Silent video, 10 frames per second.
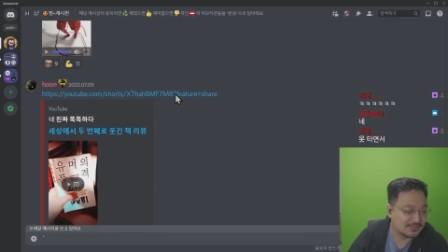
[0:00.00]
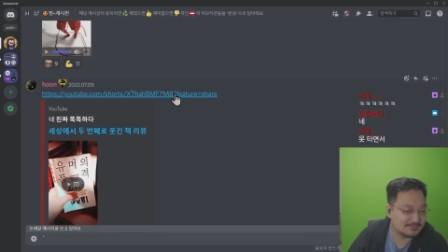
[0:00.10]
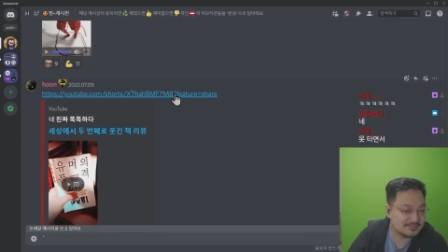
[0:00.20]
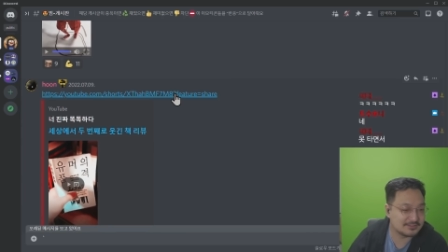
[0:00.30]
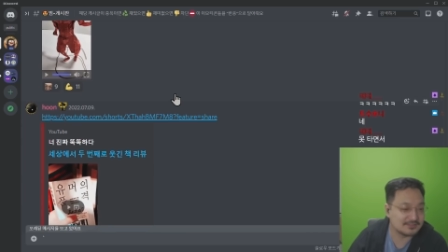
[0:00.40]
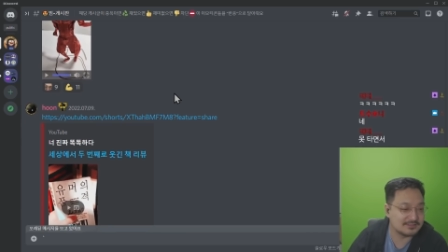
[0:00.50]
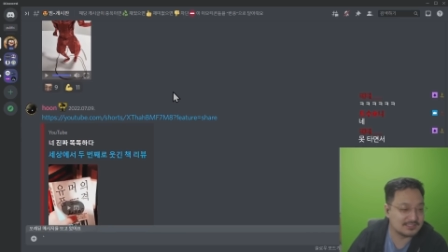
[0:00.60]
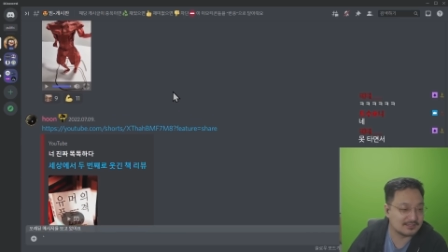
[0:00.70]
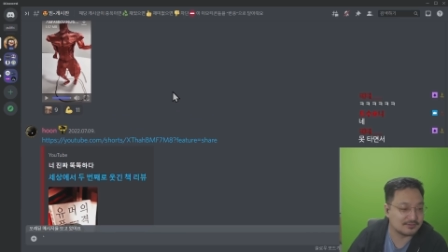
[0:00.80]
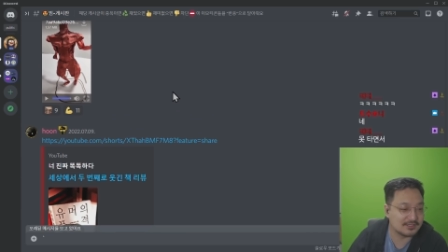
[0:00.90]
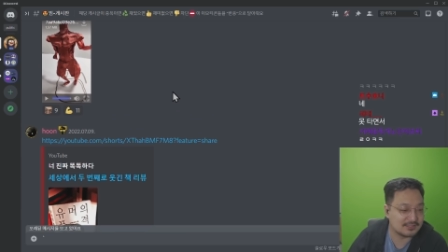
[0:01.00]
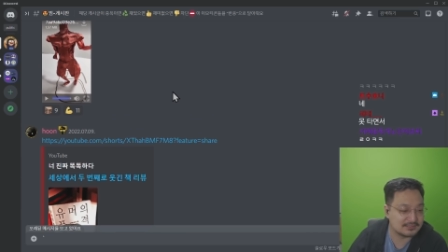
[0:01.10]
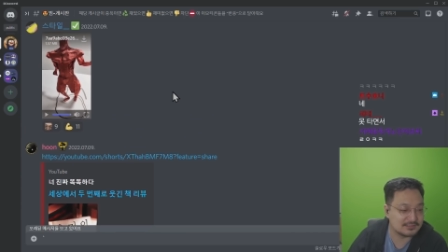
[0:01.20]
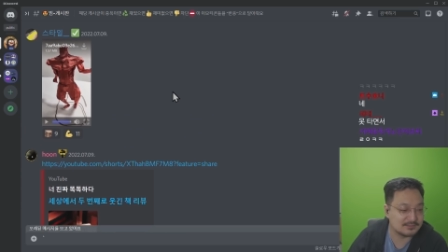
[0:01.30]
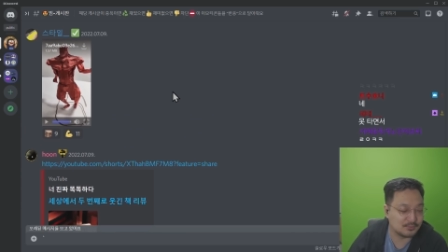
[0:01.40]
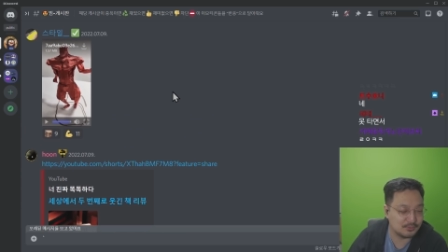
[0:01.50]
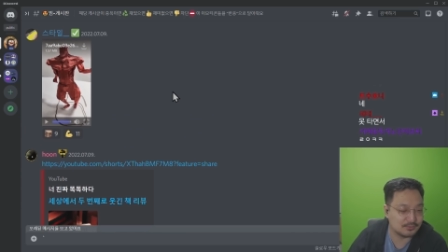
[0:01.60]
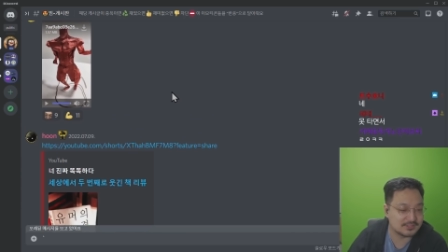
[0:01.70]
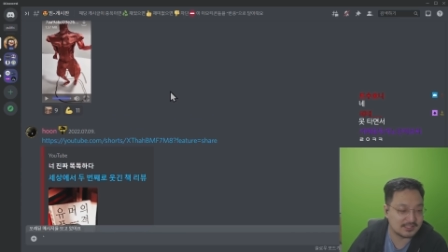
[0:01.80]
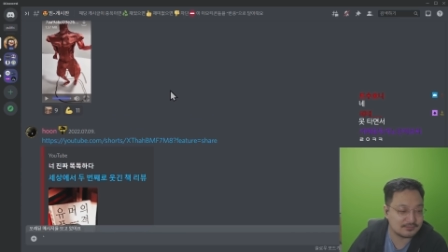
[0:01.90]
삼십 년 인생 여태까지 보이콧
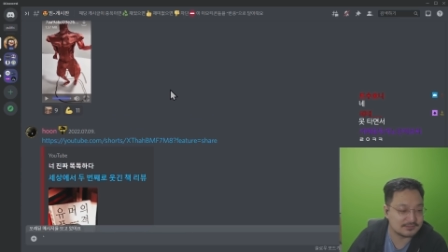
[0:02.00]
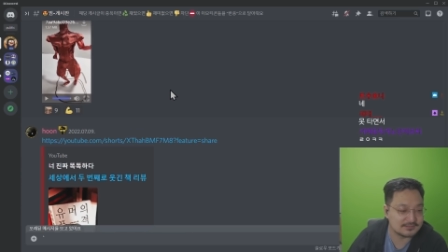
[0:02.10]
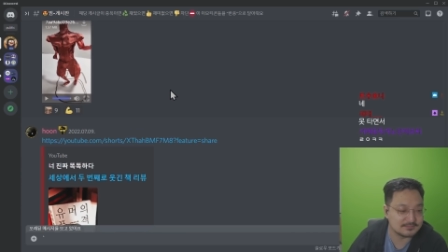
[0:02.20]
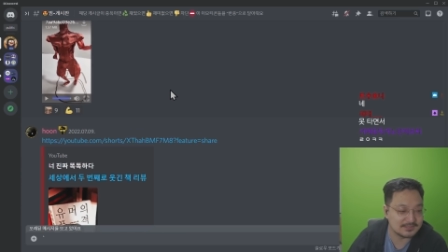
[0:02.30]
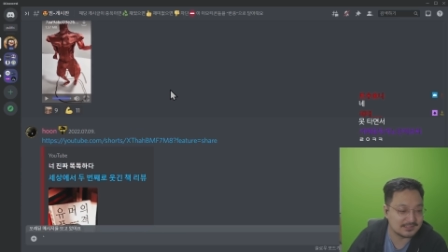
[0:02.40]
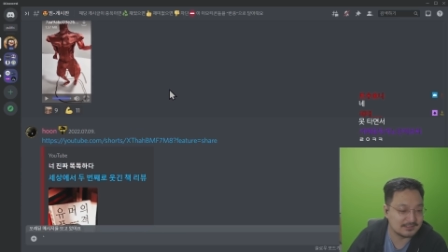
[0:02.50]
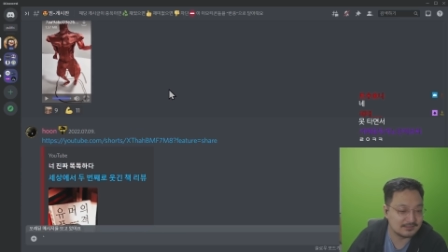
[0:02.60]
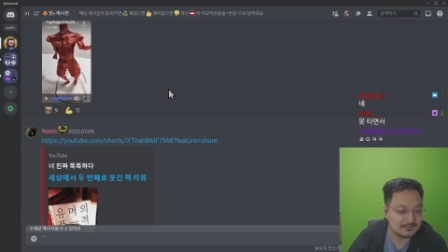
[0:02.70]
잘 하고 있었습니다.